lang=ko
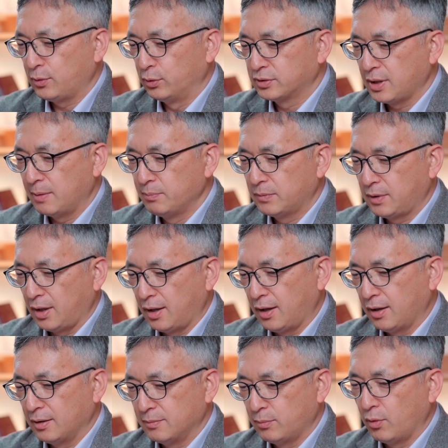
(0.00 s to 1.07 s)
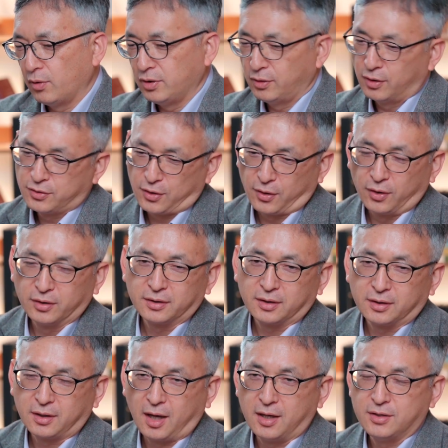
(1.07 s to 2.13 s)
고3 때 뭐 이런저런
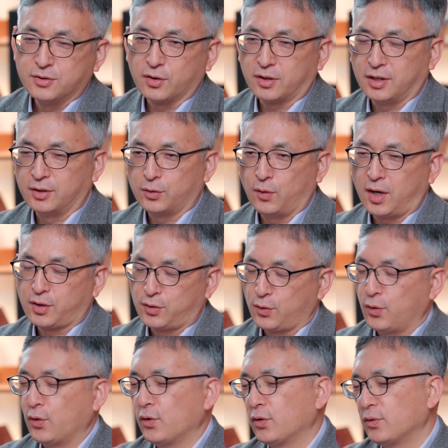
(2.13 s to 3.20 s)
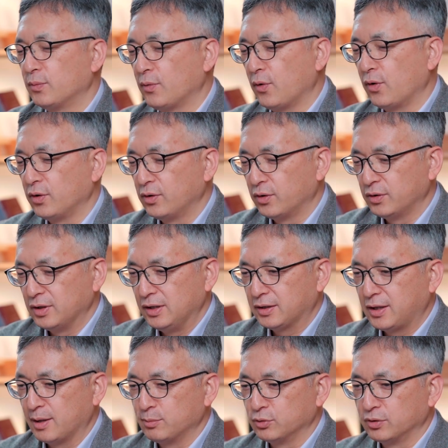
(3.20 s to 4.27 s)
개인적인 음. 또 학교 뭐 이런 일
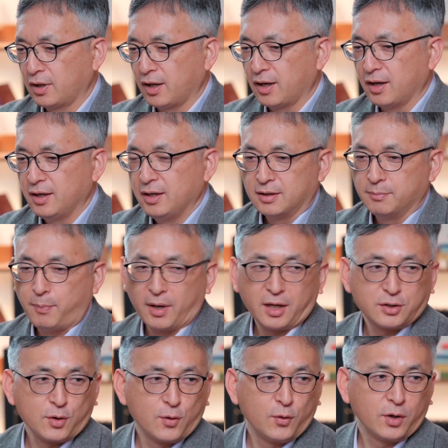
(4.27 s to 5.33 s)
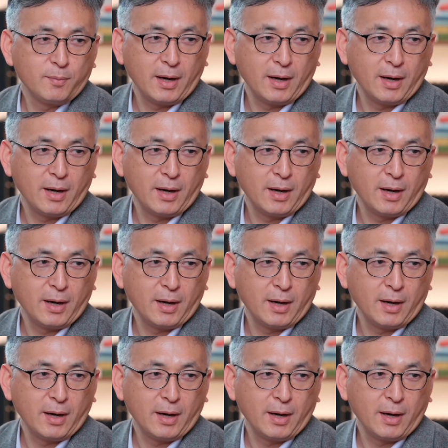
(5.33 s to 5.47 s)
때문에 음. 급하게 전공이